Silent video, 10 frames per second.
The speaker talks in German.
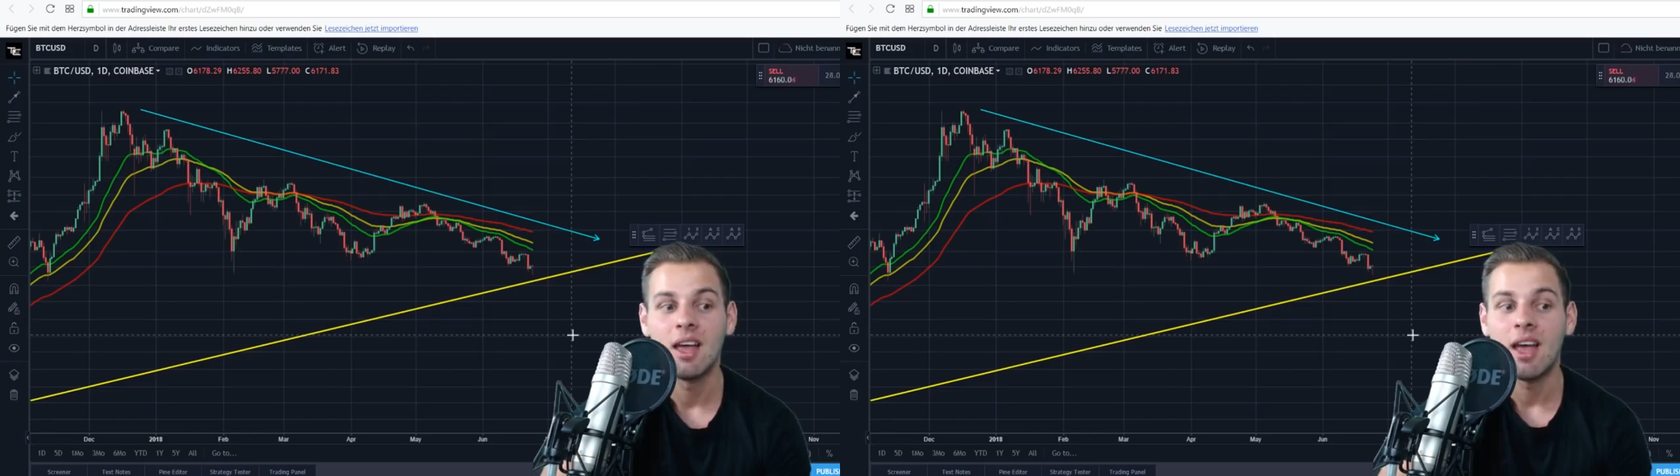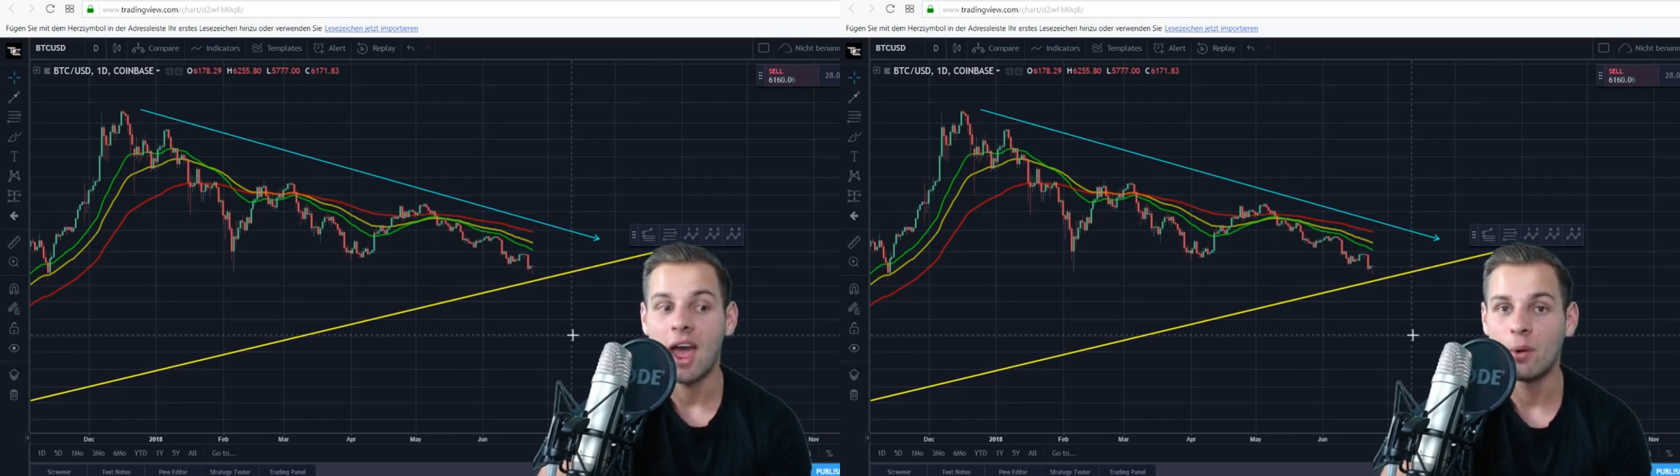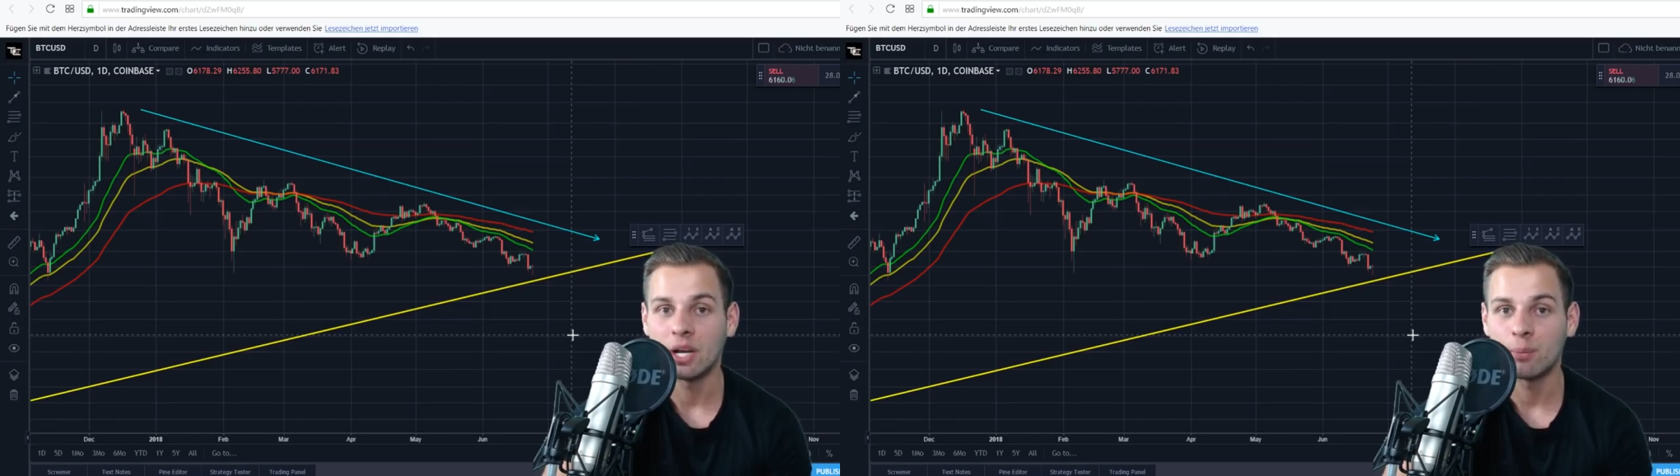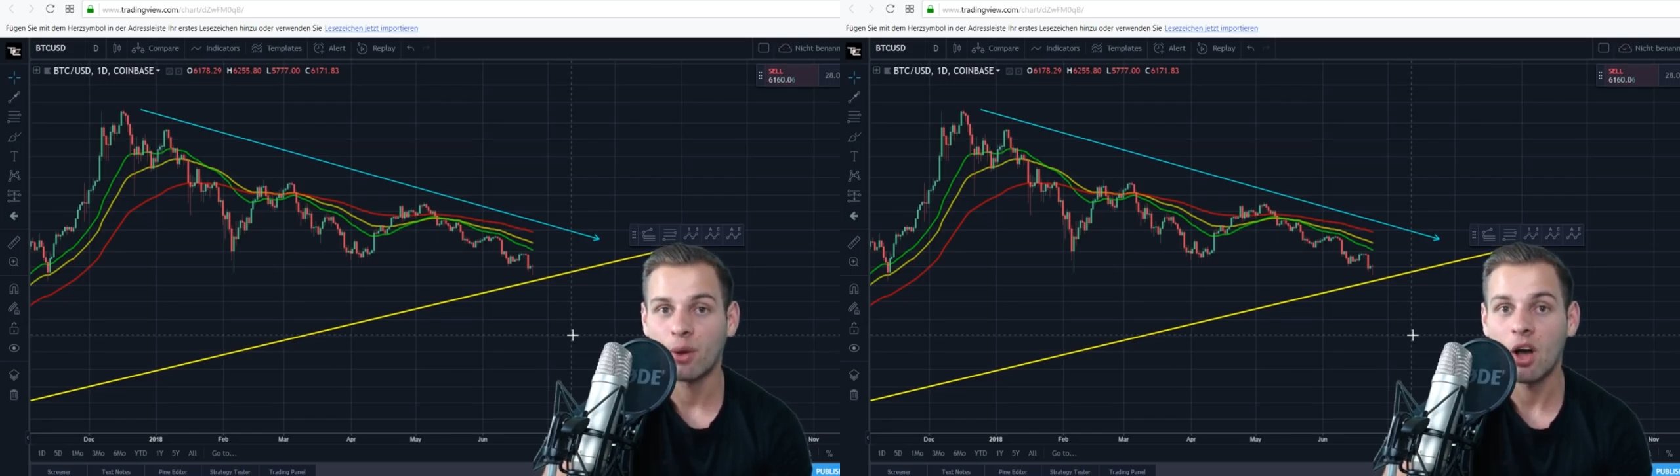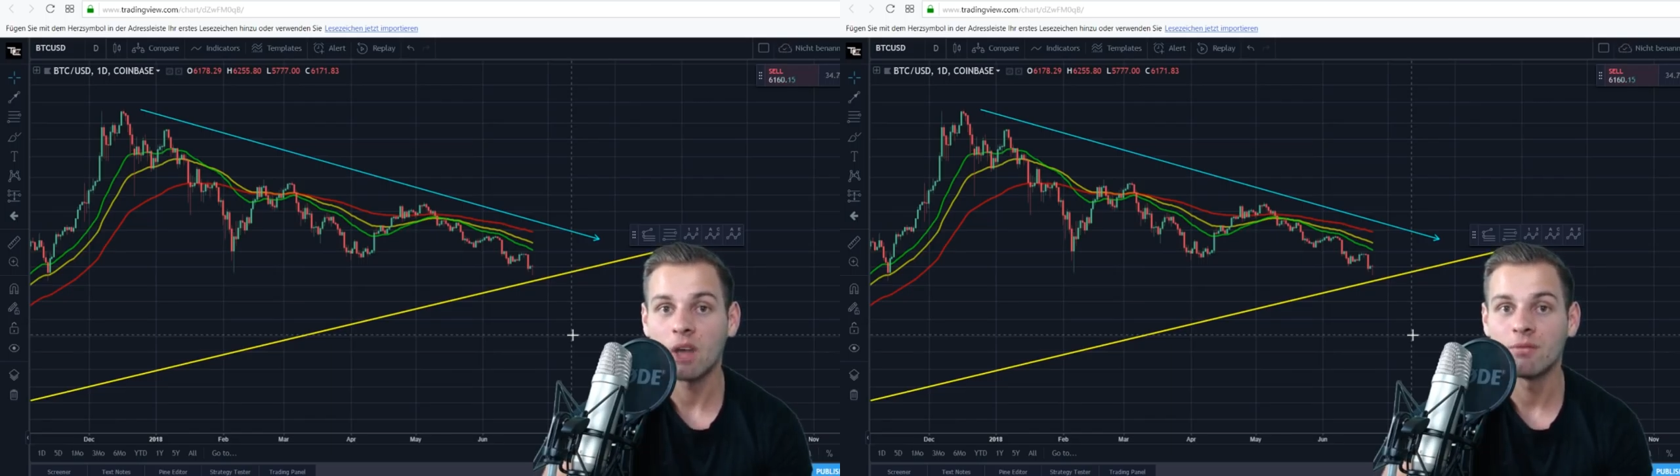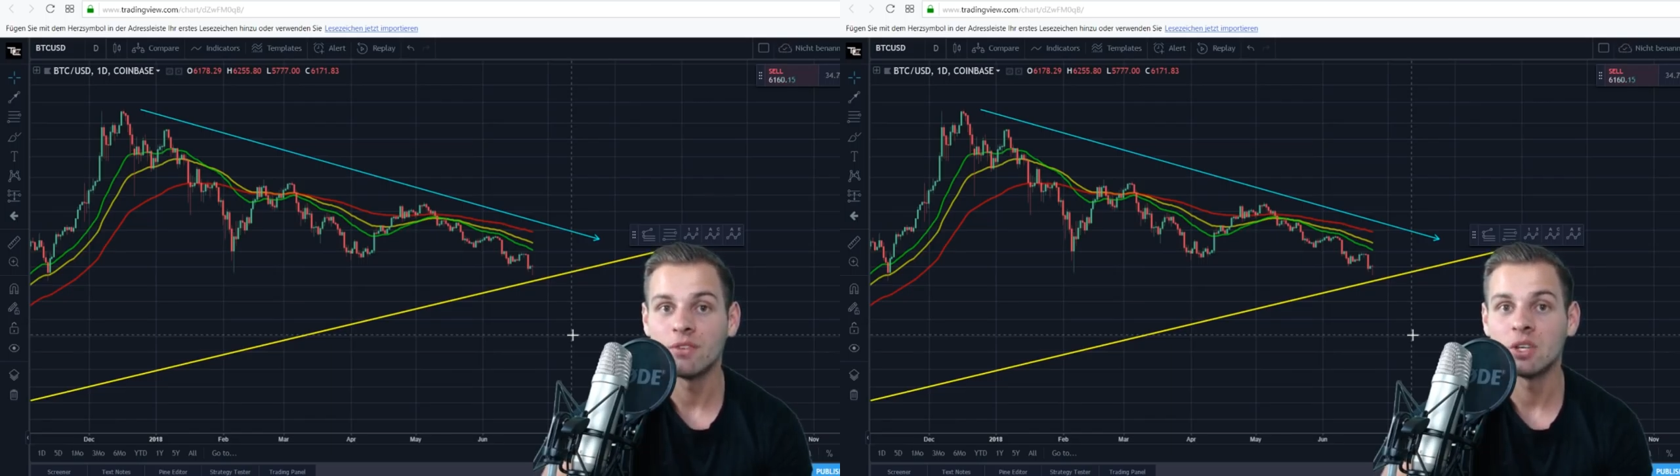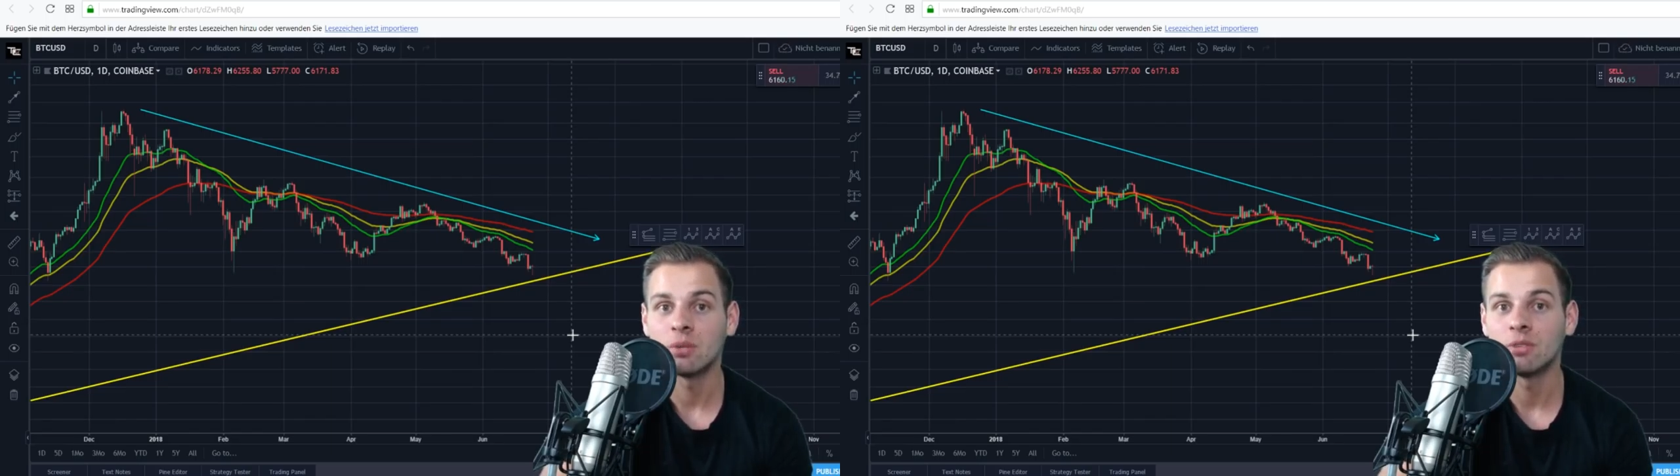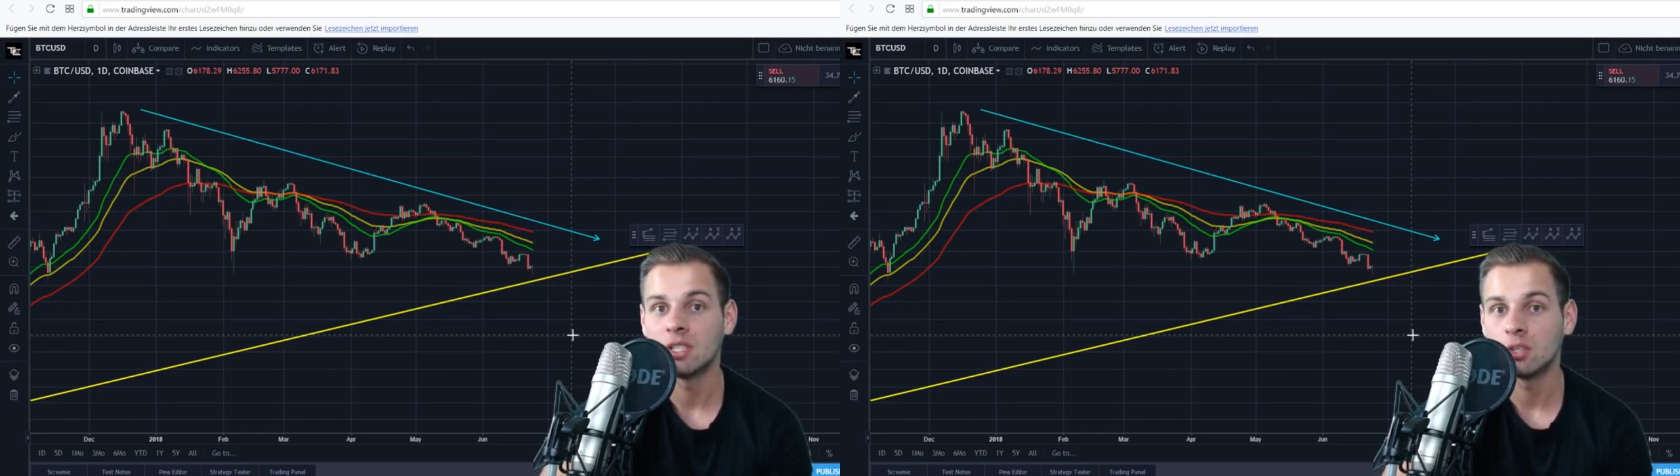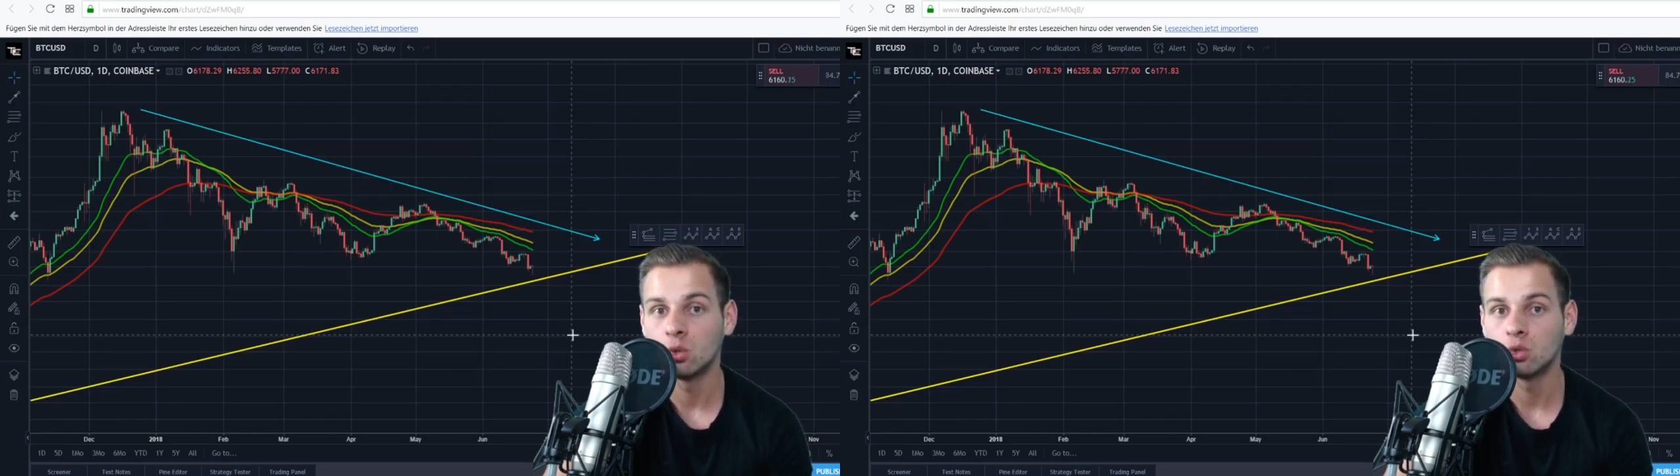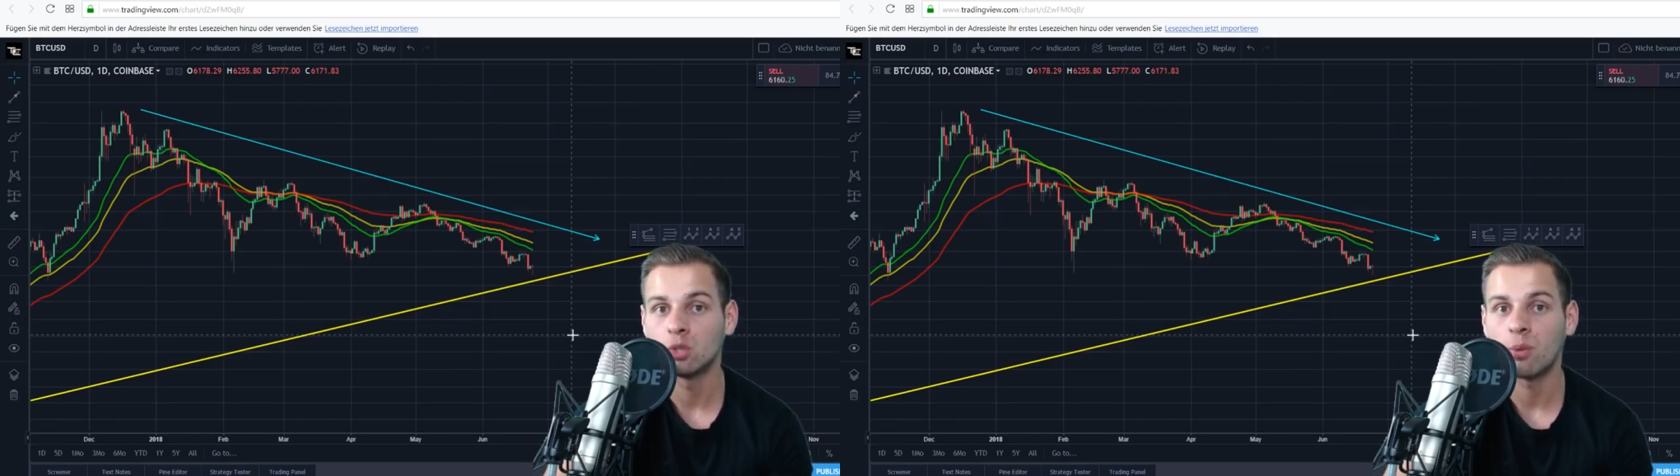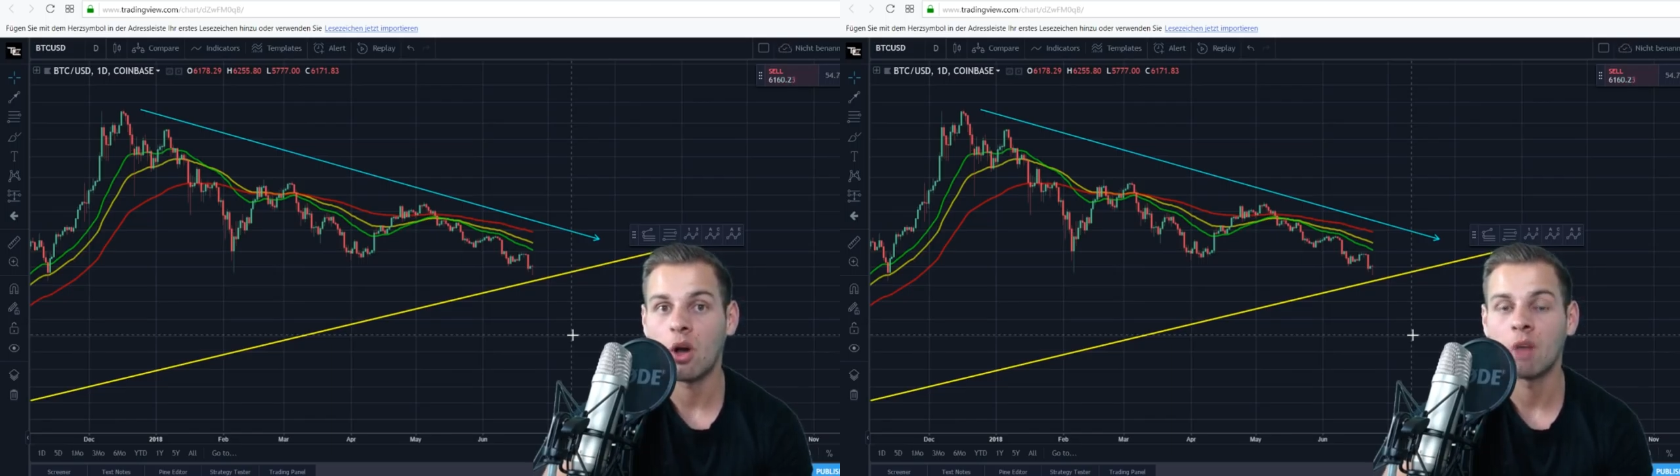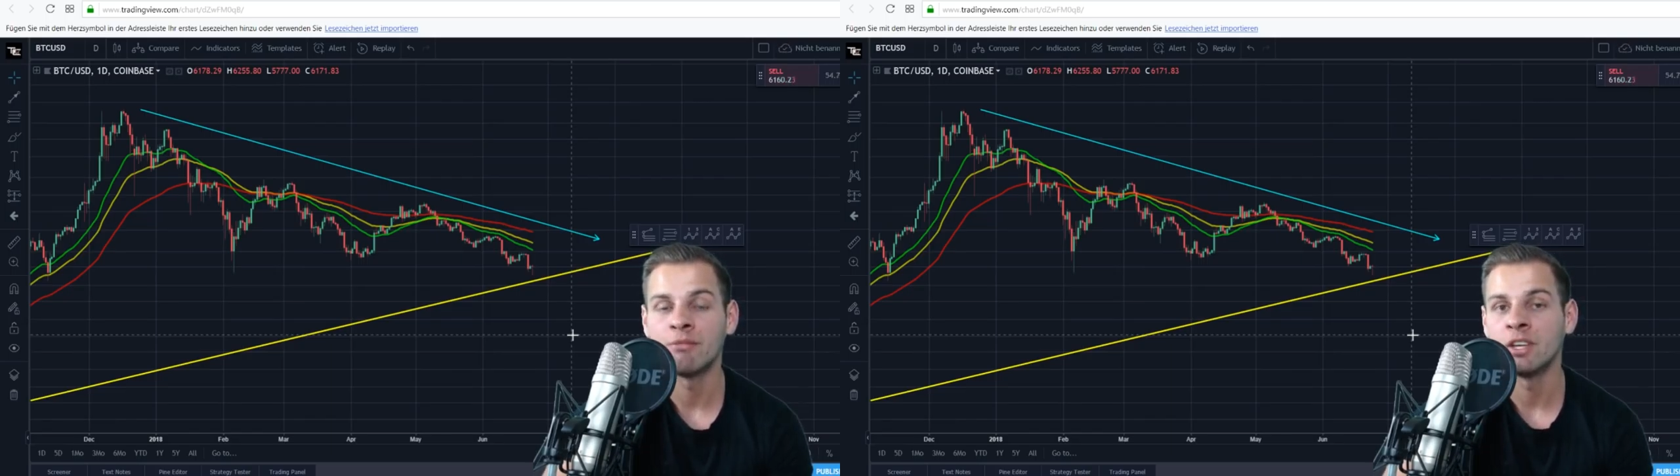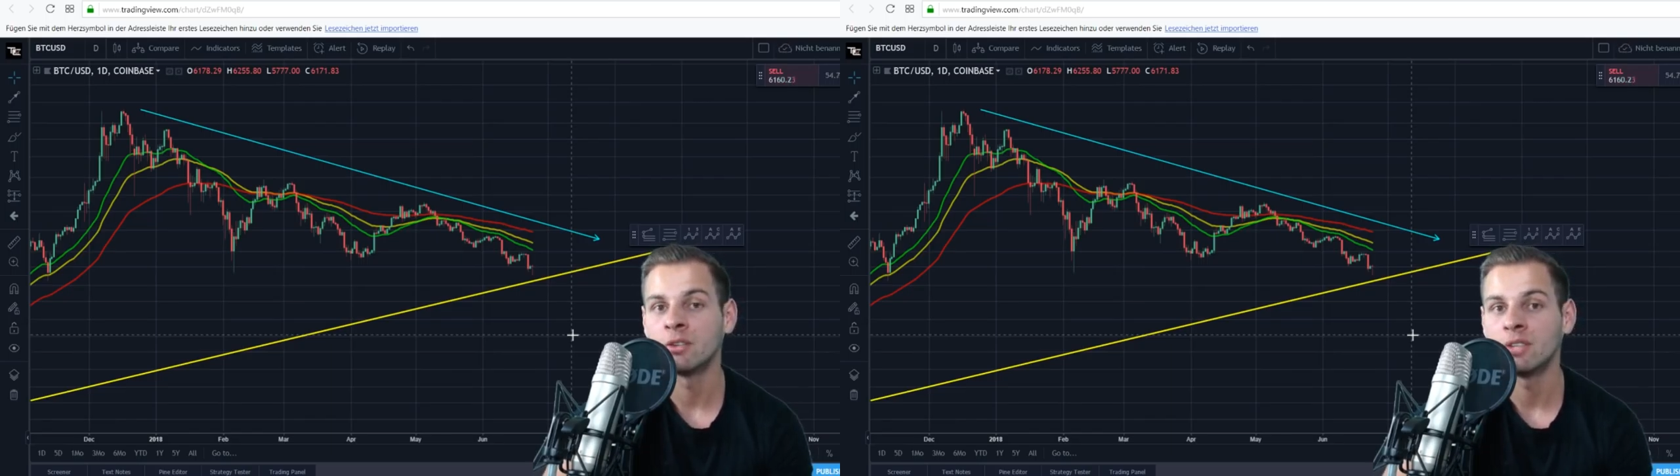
Area gebrochen wird und wirklich gut durchbrochen wird,